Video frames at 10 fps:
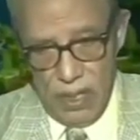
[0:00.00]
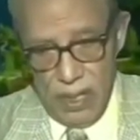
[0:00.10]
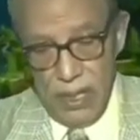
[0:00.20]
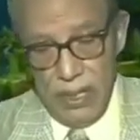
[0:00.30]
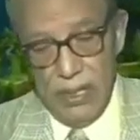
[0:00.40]

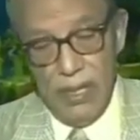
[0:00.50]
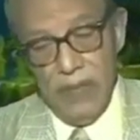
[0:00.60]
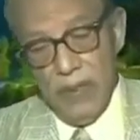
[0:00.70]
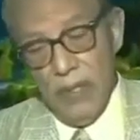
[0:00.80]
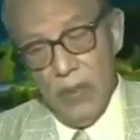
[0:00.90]
احنا
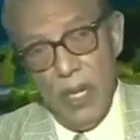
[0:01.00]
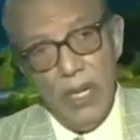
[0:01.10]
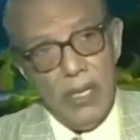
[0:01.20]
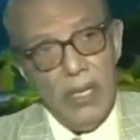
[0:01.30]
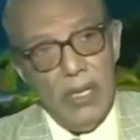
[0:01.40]
في
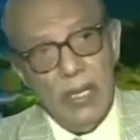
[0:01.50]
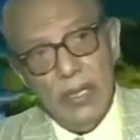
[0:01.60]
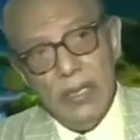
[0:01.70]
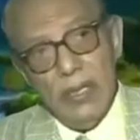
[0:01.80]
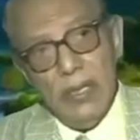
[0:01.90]

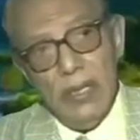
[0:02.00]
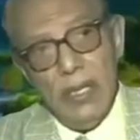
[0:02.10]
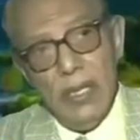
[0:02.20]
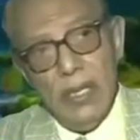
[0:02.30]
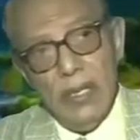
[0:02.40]
الواقع
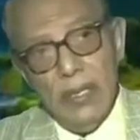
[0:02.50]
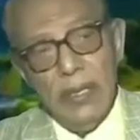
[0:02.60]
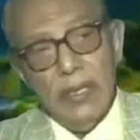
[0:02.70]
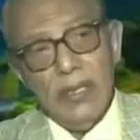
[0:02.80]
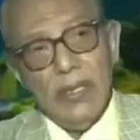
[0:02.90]

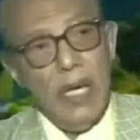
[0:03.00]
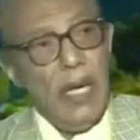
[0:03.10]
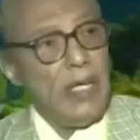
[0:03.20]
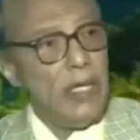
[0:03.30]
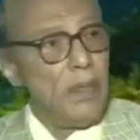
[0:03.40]

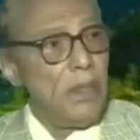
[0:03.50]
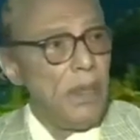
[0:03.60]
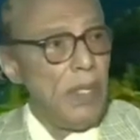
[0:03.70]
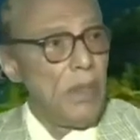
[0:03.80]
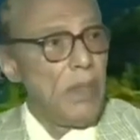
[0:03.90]
نستعجب
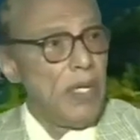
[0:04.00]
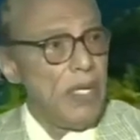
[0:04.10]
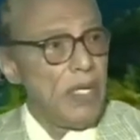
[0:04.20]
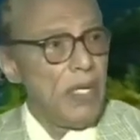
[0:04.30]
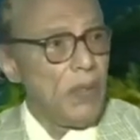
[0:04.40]
لما
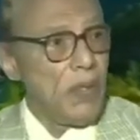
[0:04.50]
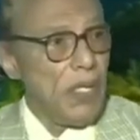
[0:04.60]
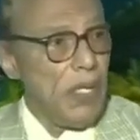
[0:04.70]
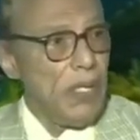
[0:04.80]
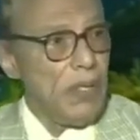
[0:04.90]
نقرا
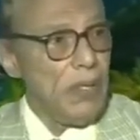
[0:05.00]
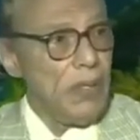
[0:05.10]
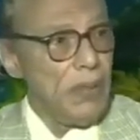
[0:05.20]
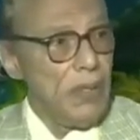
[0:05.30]
القرآن